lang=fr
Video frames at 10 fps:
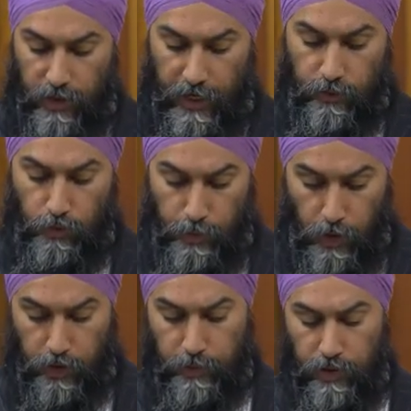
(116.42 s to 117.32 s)
Ils étaient
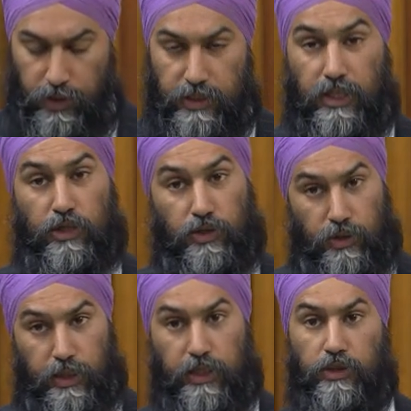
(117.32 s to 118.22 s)
là pour
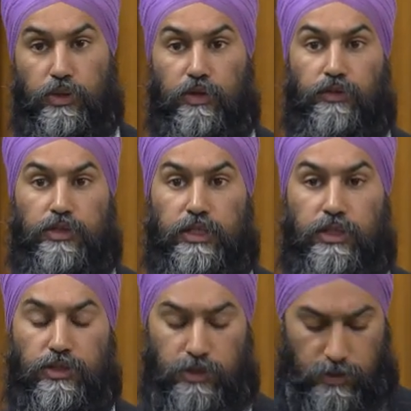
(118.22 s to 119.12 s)
soutenir les communautés
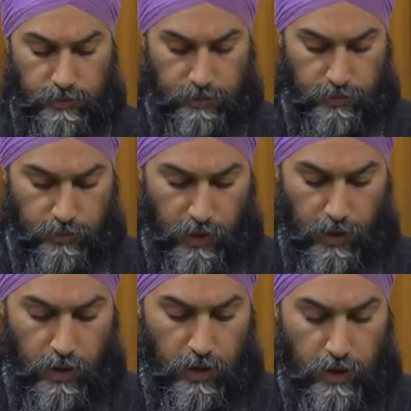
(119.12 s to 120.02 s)
nordiques et éloignées, y
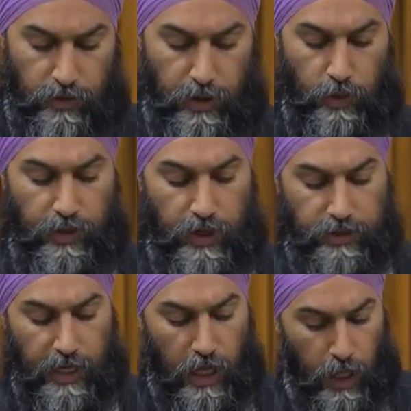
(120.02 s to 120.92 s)
compris les Premières
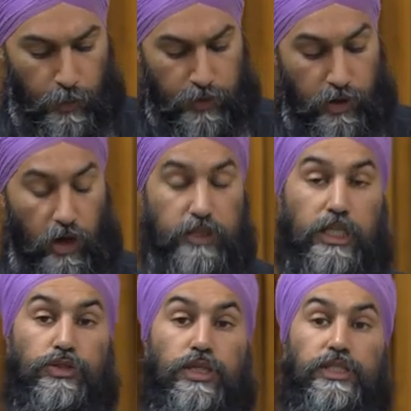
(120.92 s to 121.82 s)
Nations. Ils
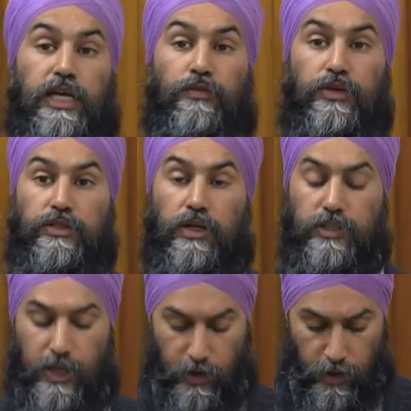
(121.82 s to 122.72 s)
étaient là pour aider les